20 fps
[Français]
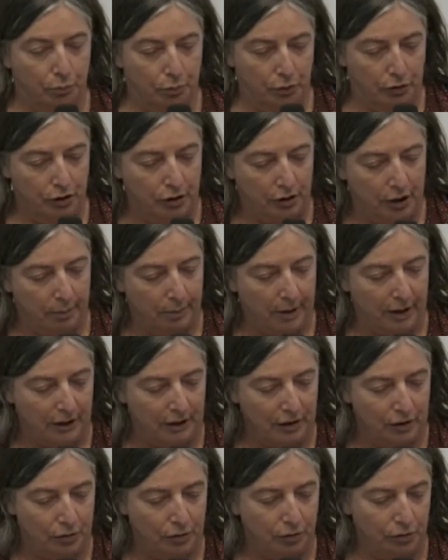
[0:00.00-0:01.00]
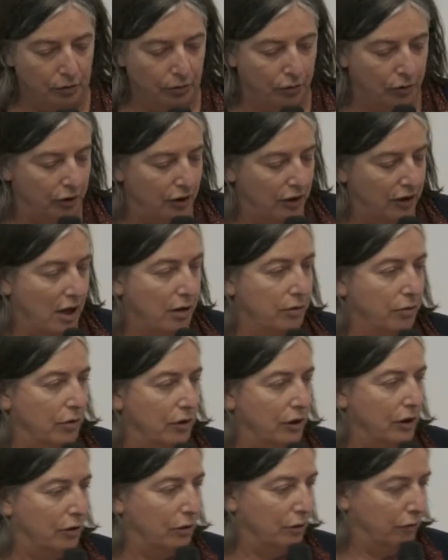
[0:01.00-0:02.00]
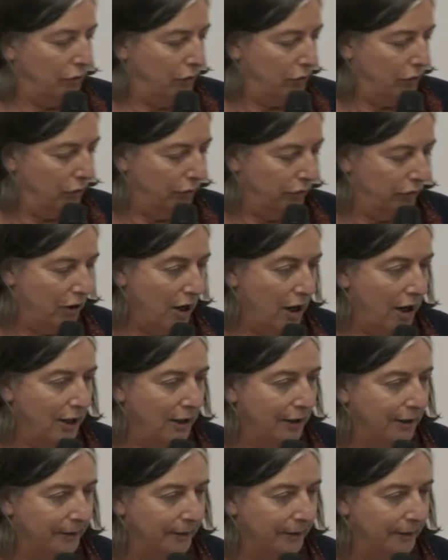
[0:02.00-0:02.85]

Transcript: une petite répartition de ces adultes qui sont venus nous voir.